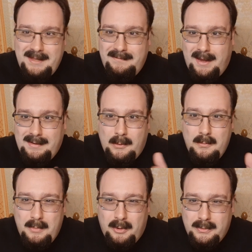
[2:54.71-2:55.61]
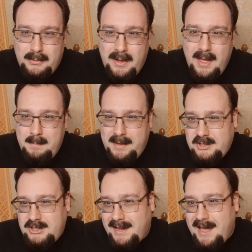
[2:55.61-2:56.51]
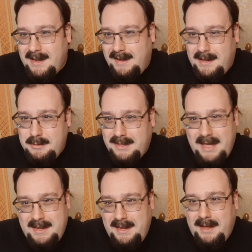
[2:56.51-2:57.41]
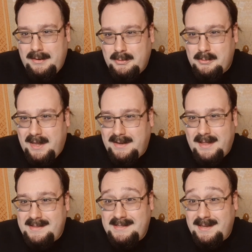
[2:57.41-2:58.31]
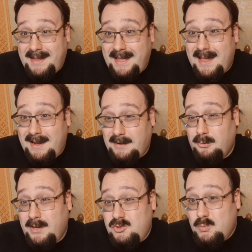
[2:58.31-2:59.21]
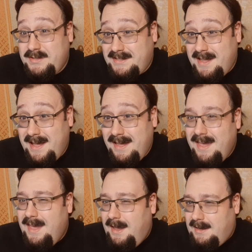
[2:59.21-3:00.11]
diventa un modo per cercare di aiutare i cantori ad azzeccare la nota giusta